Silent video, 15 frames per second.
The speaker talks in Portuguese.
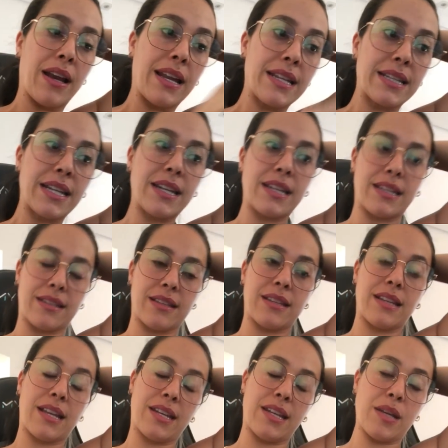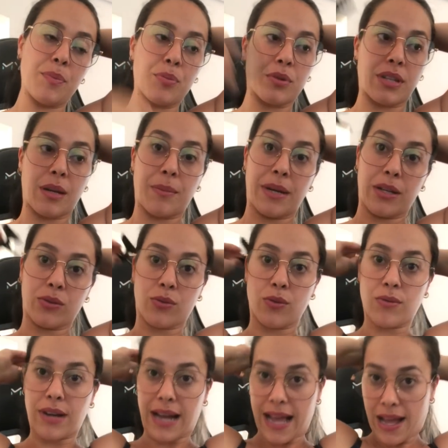Além dele, dele ir pro trabalho
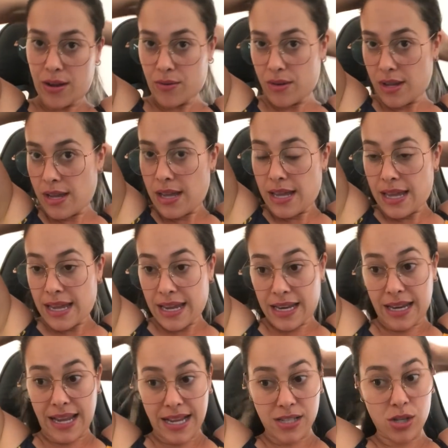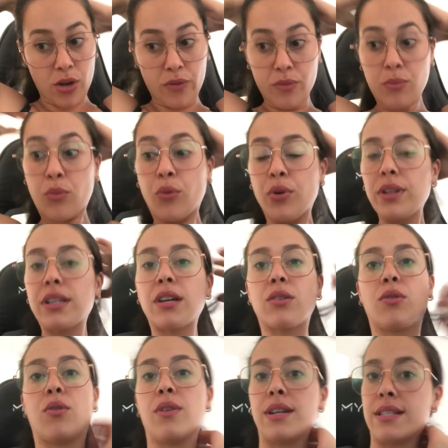com o carro, ele resolve muita
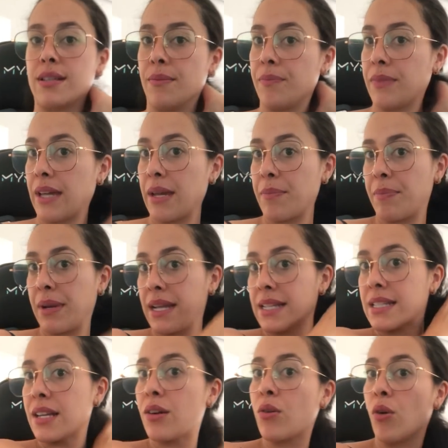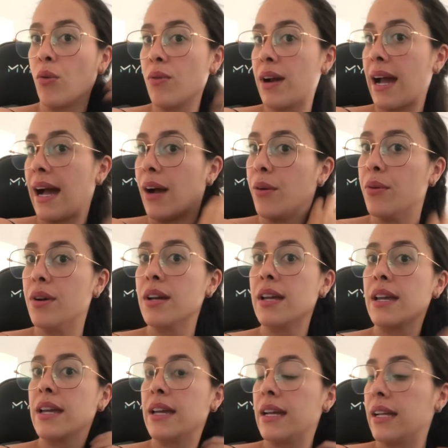coisa da empresa com o carro.
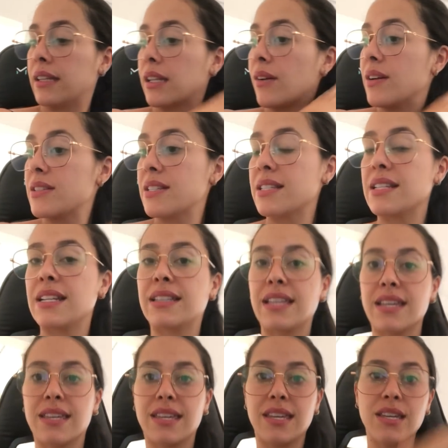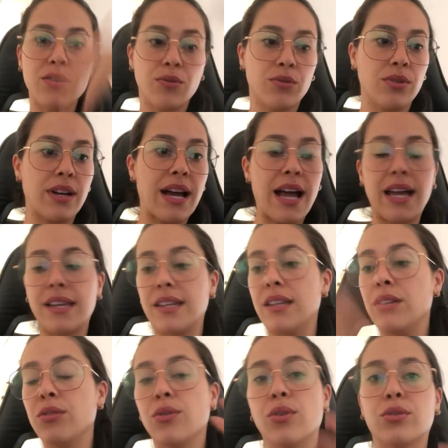Então, às vezes, ele tem que ir em um lugar, ir
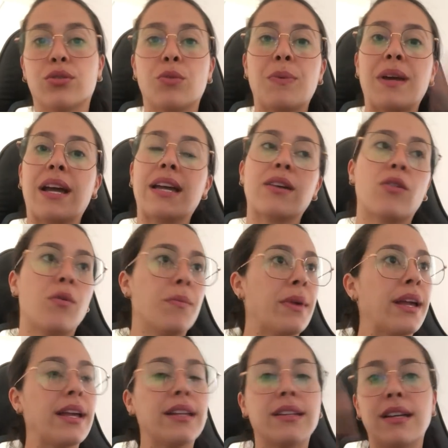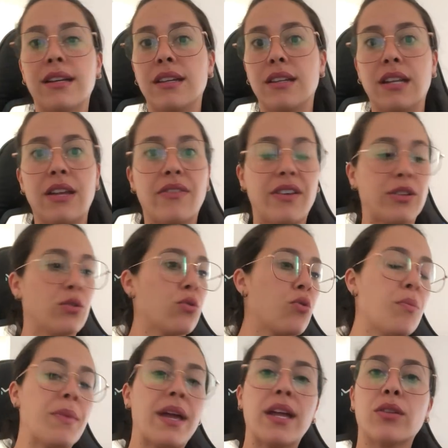em outro, pegar encomenda e levar
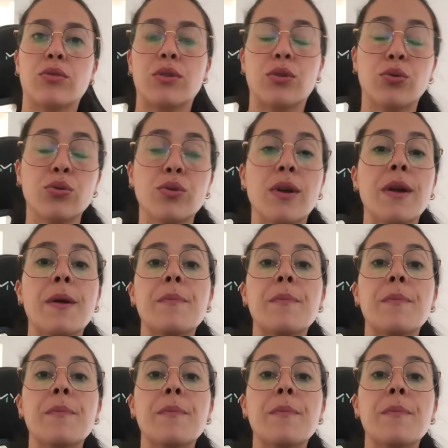documento e tudo.